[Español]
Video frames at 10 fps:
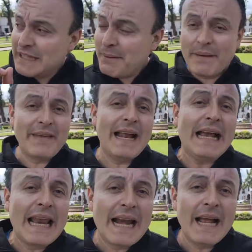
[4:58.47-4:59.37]
de manera
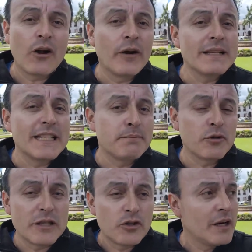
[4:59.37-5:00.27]
clara con estas
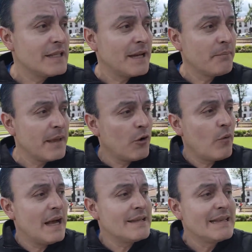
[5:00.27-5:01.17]
posiciones
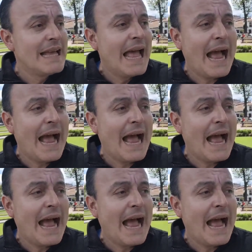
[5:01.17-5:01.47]
ambiguas,